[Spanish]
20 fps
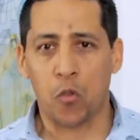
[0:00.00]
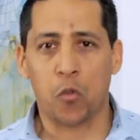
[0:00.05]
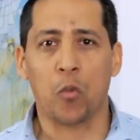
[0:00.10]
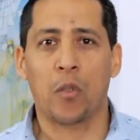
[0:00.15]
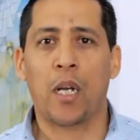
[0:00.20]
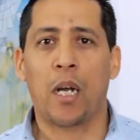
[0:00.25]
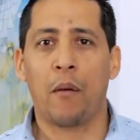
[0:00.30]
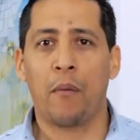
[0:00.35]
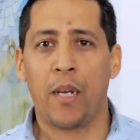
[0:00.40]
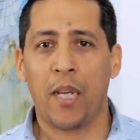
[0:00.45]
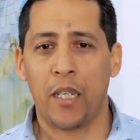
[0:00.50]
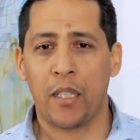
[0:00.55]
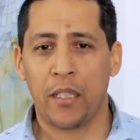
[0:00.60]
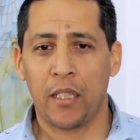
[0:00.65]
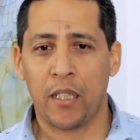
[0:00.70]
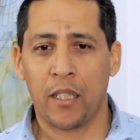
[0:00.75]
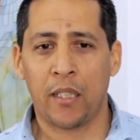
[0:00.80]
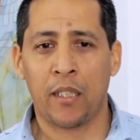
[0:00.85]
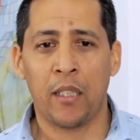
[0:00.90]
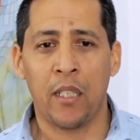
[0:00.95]
en su
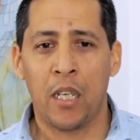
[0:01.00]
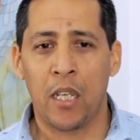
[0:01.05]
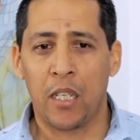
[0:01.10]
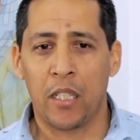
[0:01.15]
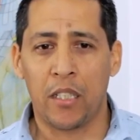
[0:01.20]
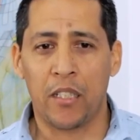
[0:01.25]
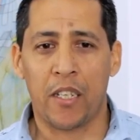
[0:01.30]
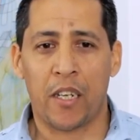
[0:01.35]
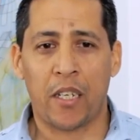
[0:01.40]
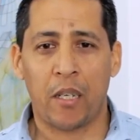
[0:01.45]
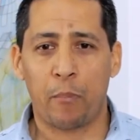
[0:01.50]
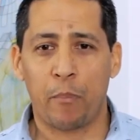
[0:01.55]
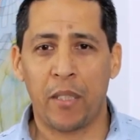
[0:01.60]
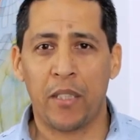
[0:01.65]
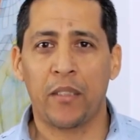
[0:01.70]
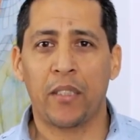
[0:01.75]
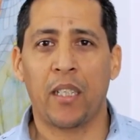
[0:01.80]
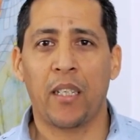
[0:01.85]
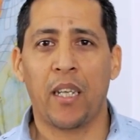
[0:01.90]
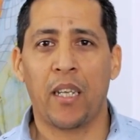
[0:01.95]
cabaña y de
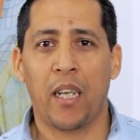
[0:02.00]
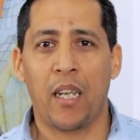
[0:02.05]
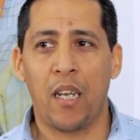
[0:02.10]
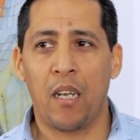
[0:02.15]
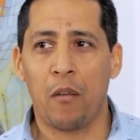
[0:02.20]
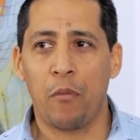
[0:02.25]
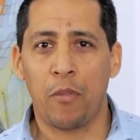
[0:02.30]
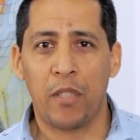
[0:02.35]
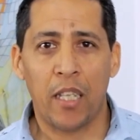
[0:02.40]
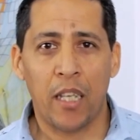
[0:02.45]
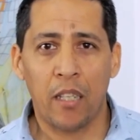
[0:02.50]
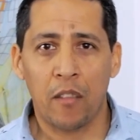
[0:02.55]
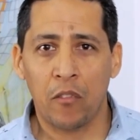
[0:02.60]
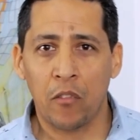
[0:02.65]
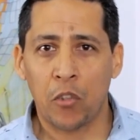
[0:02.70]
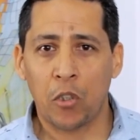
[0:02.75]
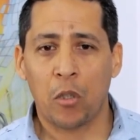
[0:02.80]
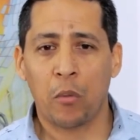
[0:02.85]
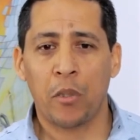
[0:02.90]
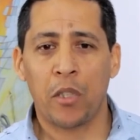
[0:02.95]
repente el
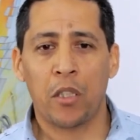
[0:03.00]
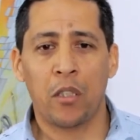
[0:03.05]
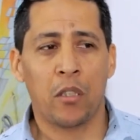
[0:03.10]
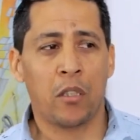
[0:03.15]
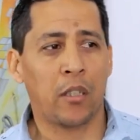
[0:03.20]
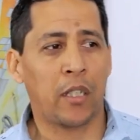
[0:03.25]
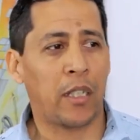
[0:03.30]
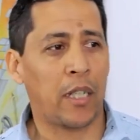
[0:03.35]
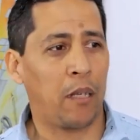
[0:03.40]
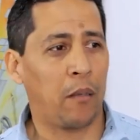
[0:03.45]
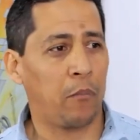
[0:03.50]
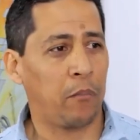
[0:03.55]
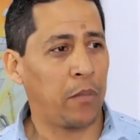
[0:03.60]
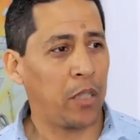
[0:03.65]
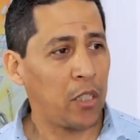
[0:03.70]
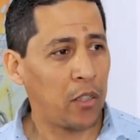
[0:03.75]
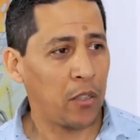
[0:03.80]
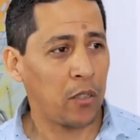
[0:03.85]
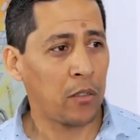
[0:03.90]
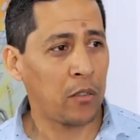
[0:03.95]
viento viró,
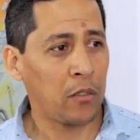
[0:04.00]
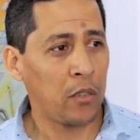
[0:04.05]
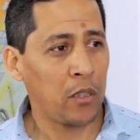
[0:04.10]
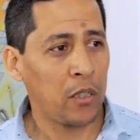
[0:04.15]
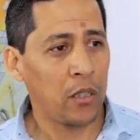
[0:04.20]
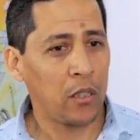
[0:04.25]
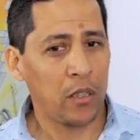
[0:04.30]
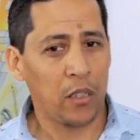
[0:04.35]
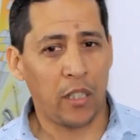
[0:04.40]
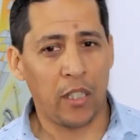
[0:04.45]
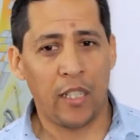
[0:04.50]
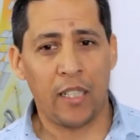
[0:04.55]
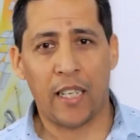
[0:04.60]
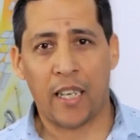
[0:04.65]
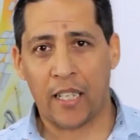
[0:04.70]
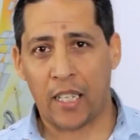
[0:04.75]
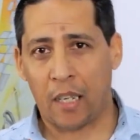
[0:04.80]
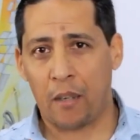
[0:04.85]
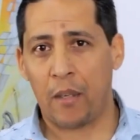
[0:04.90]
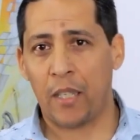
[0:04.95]
cambió y
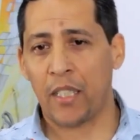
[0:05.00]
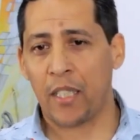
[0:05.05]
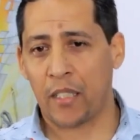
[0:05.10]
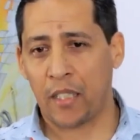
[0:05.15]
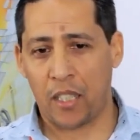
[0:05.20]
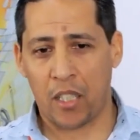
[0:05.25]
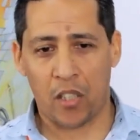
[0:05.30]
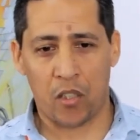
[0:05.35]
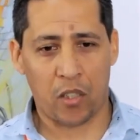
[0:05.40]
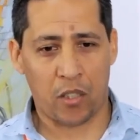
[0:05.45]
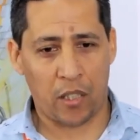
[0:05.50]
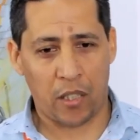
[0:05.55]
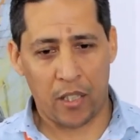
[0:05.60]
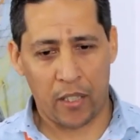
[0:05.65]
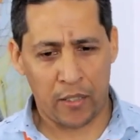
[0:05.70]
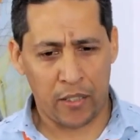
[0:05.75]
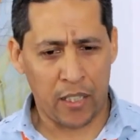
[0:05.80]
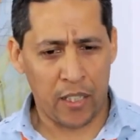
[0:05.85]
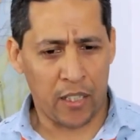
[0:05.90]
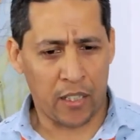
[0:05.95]
las cabañas que
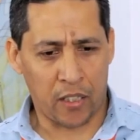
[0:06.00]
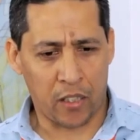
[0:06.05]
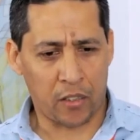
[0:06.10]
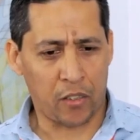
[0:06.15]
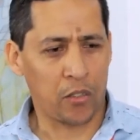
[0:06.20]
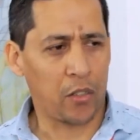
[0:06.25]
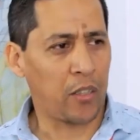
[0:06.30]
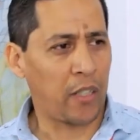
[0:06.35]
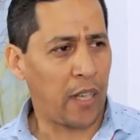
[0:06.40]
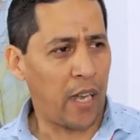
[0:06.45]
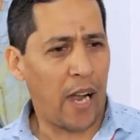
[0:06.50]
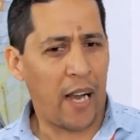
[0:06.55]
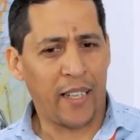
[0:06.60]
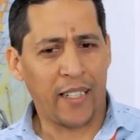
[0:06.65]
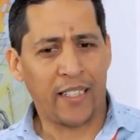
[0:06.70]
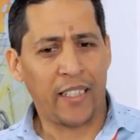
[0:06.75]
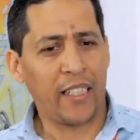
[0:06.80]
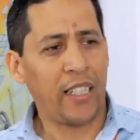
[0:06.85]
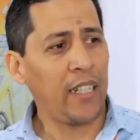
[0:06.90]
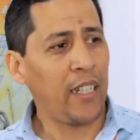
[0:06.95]
él, tiene, que creo que
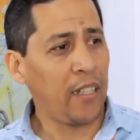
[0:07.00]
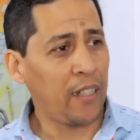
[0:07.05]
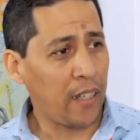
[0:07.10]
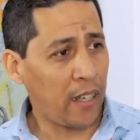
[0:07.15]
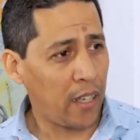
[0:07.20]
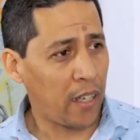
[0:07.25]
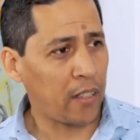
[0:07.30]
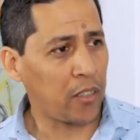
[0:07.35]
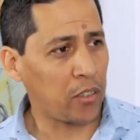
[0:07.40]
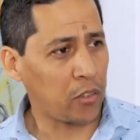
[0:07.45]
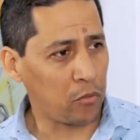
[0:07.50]
alquila,